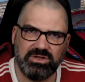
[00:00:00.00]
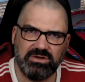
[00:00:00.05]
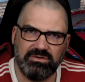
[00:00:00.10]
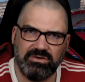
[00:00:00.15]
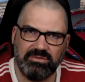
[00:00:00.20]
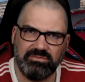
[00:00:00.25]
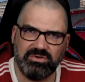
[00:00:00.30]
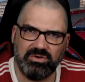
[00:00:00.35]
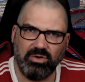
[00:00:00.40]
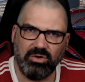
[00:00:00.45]
Da
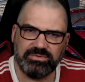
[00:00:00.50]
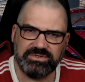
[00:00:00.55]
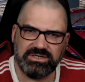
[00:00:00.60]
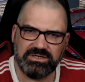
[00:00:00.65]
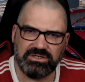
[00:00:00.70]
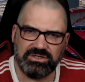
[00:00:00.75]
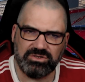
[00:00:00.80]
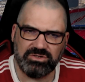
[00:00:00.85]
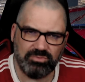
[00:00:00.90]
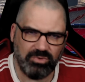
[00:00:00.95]
haben wir
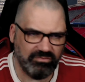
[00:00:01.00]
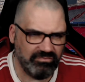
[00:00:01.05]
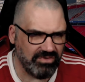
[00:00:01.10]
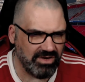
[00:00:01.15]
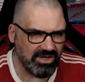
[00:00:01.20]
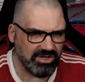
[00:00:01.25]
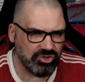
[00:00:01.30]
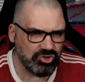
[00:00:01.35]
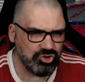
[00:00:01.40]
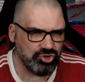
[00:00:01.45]
hauptsächlich über
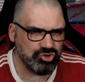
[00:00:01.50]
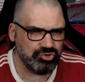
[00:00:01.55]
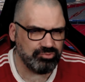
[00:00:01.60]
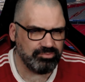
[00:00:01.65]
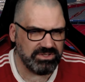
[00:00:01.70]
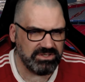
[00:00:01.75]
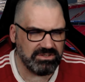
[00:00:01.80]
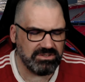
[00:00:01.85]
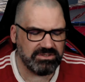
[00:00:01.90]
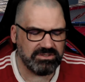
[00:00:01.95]
Flanken
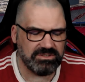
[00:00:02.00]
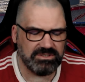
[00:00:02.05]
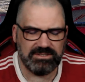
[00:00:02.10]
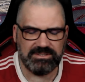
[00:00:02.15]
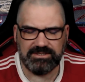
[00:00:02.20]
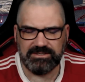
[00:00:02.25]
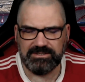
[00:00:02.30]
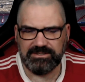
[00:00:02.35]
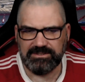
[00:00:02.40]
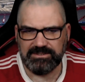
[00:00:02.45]
gespielt.
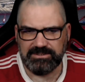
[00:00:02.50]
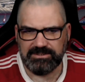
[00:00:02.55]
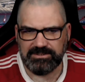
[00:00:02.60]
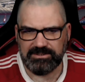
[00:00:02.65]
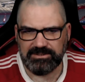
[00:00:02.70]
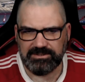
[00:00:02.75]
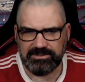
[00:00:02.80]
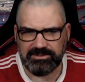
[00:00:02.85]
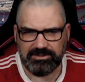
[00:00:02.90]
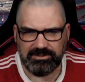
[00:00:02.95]

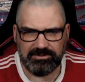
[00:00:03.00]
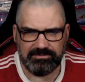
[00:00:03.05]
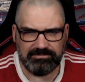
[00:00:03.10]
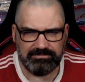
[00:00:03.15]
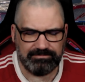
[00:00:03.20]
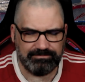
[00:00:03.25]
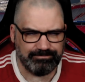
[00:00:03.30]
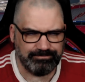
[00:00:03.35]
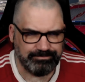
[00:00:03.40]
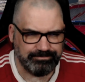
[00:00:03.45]

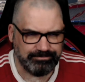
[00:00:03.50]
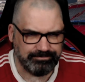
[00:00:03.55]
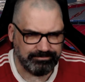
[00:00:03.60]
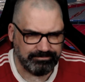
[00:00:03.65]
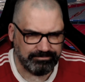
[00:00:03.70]
Ähm,